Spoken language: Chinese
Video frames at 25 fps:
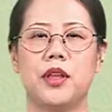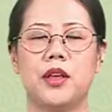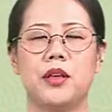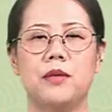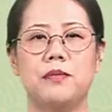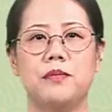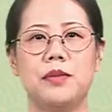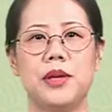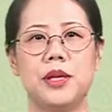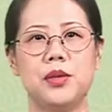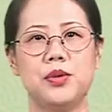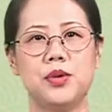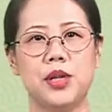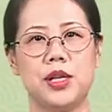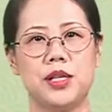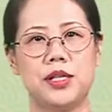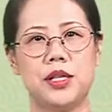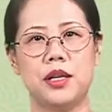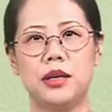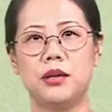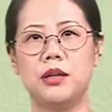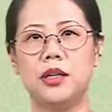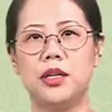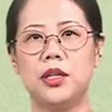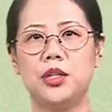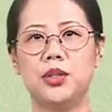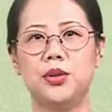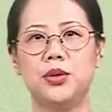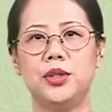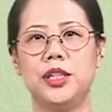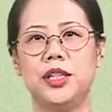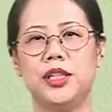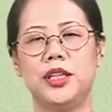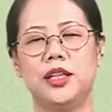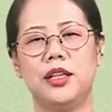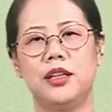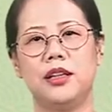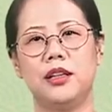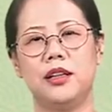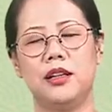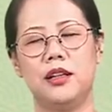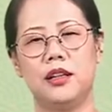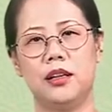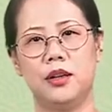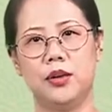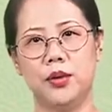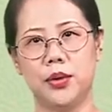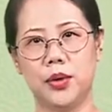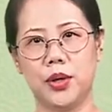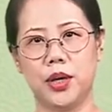编纂教科书时
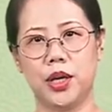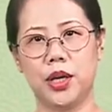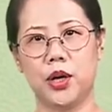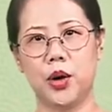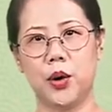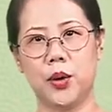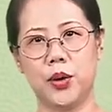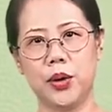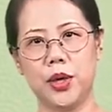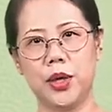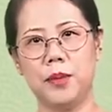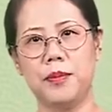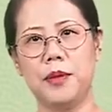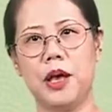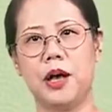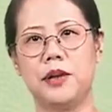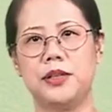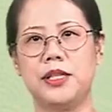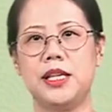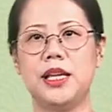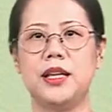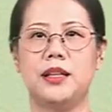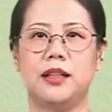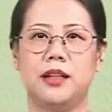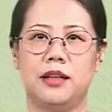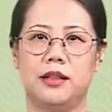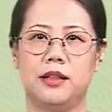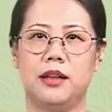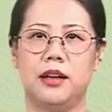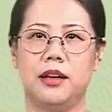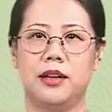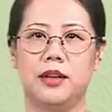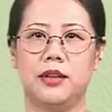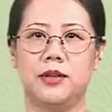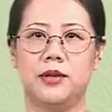留意口语表现等等。